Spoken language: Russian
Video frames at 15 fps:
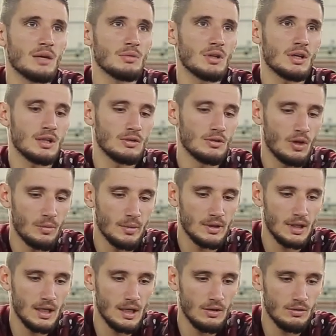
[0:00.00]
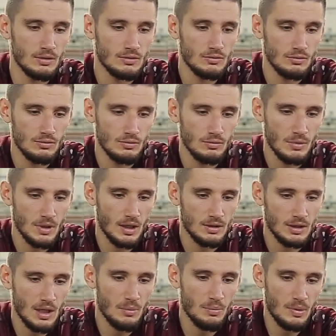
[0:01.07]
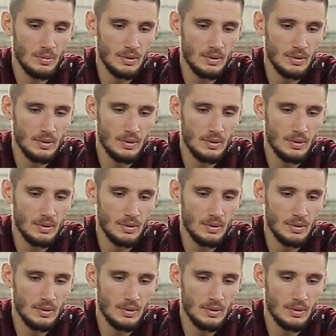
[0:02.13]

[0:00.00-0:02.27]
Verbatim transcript: именно к одной модели. Вот у меня темпа